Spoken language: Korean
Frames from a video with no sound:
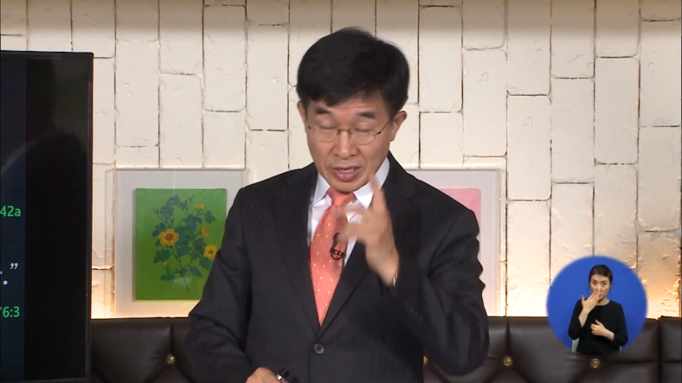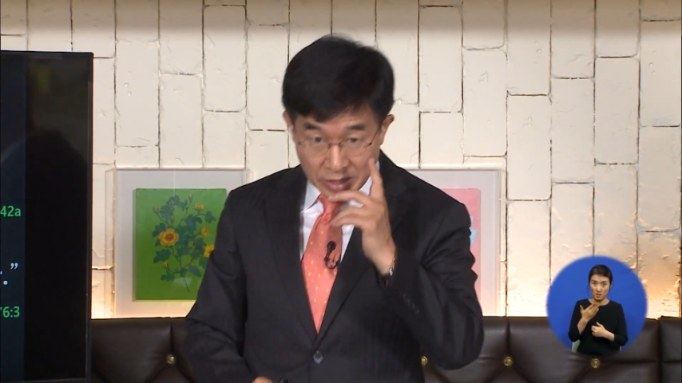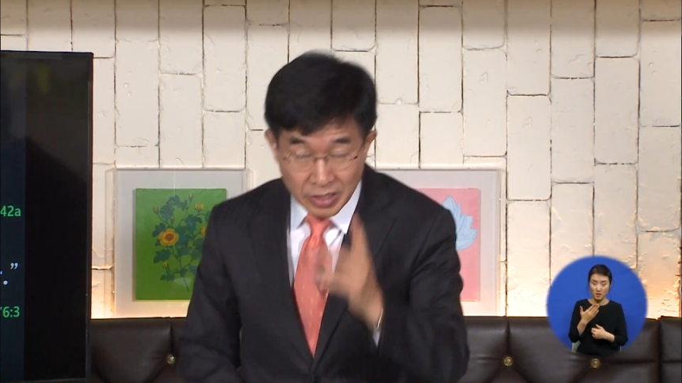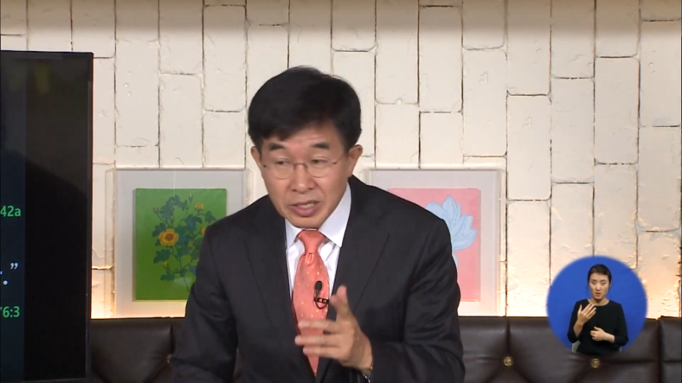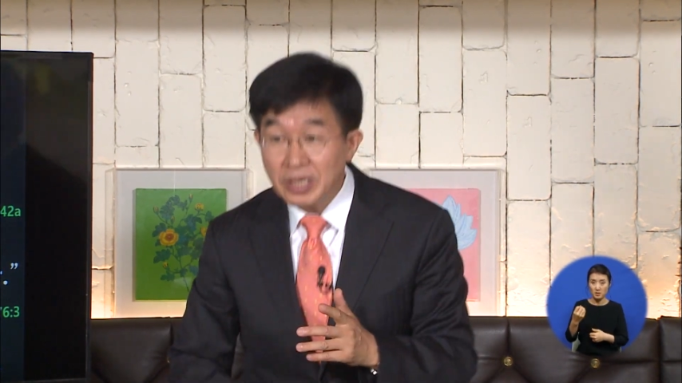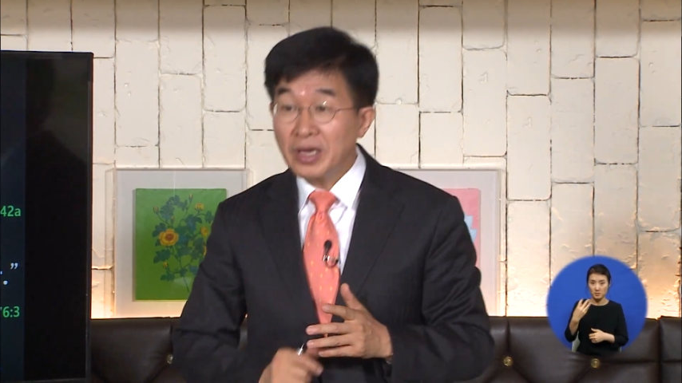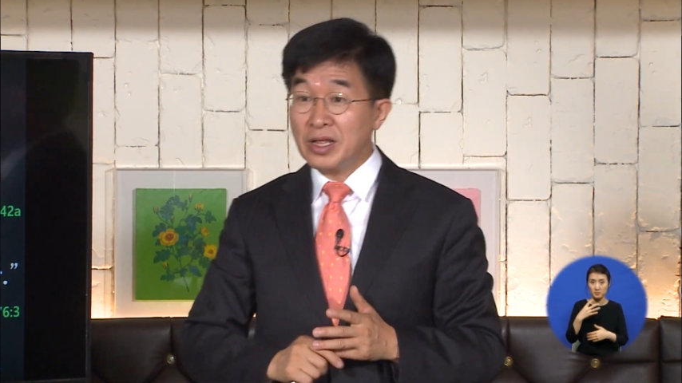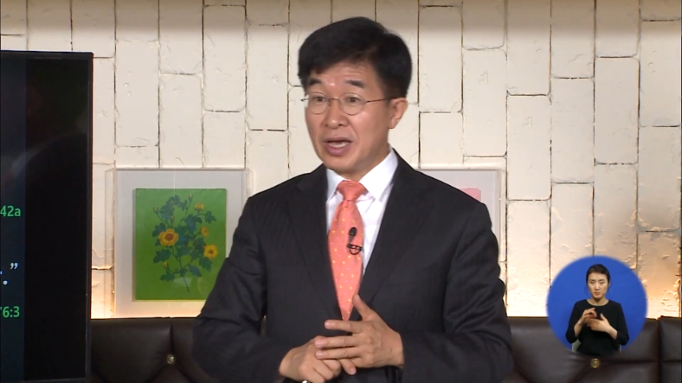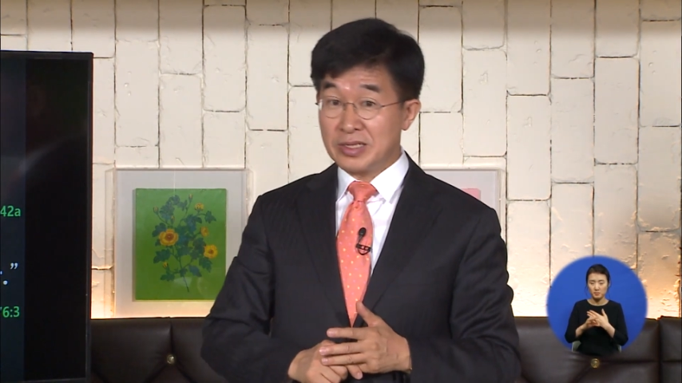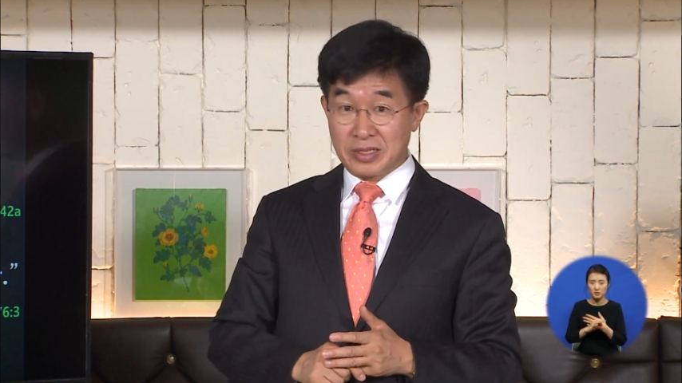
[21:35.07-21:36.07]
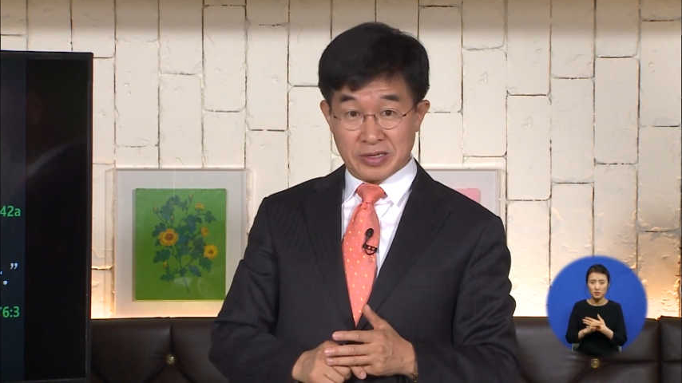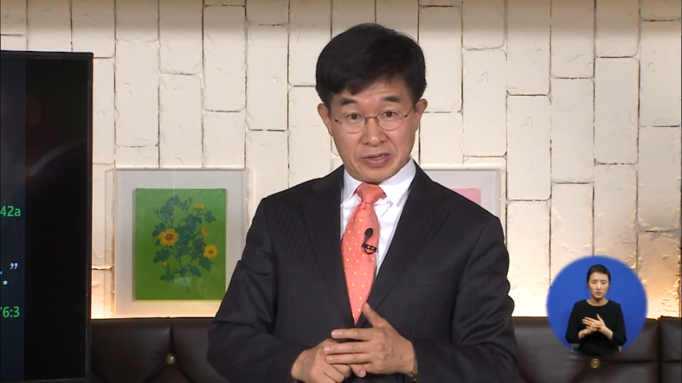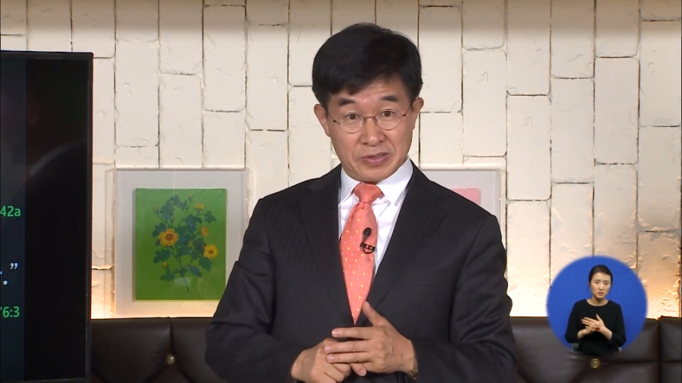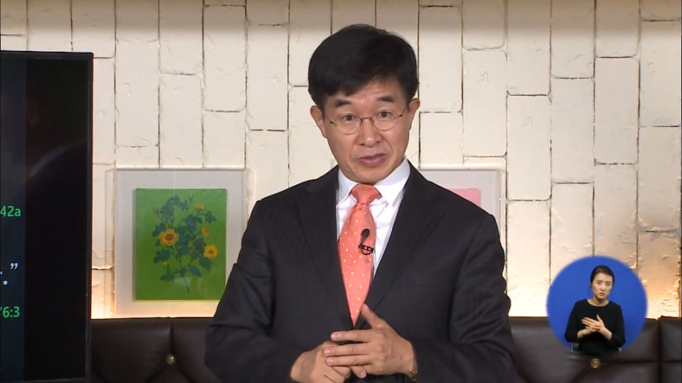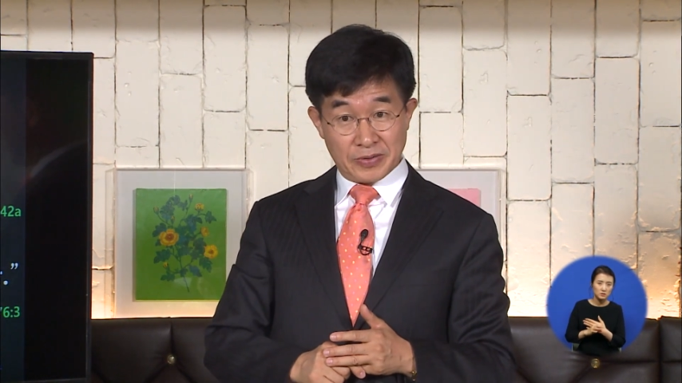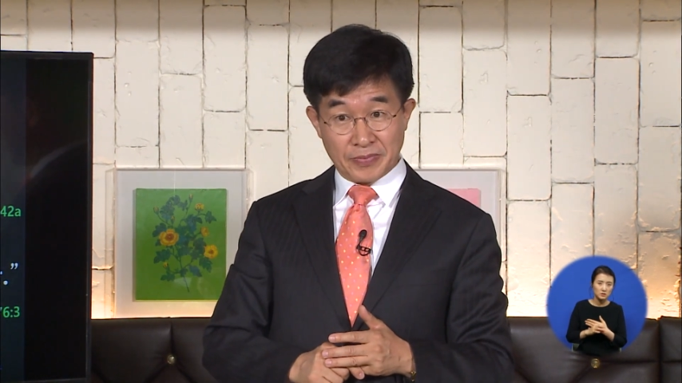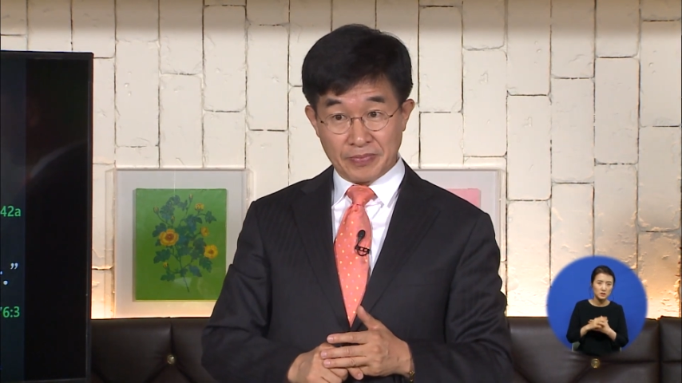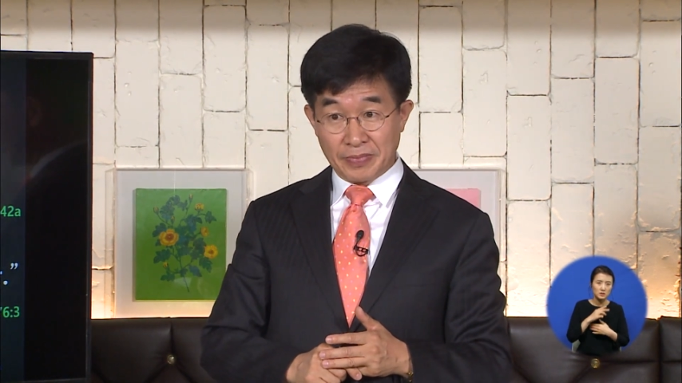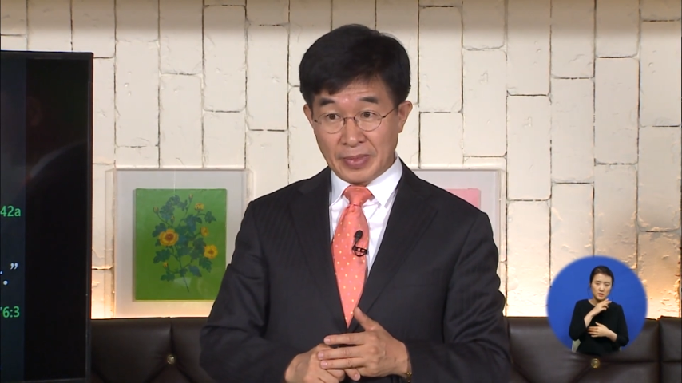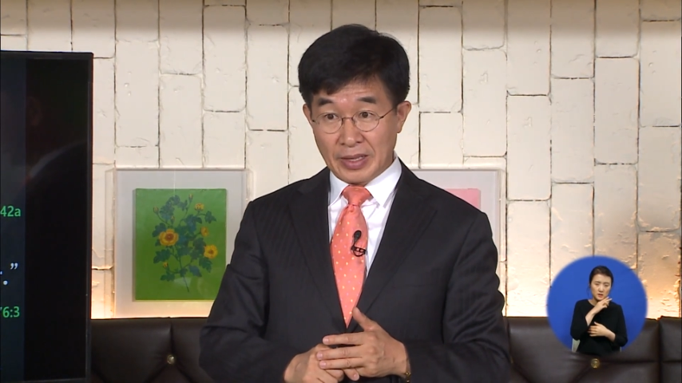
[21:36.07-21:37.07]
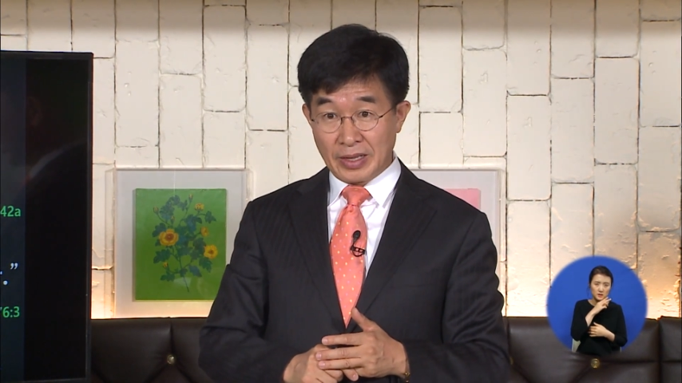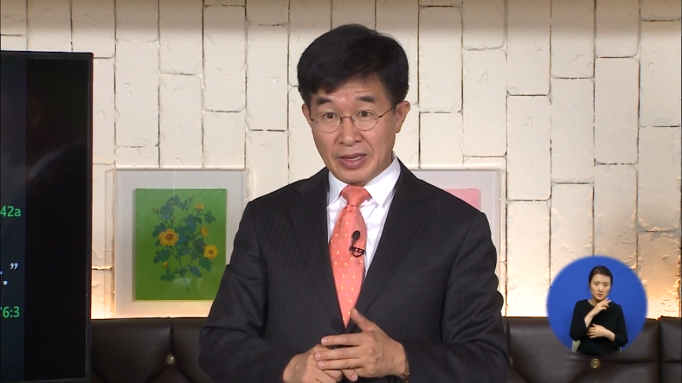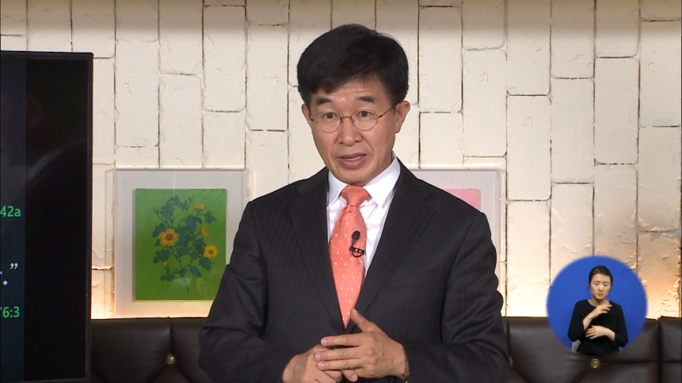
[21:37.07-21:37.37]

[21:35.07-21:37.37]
경계를 해야 되는 거죠. 예.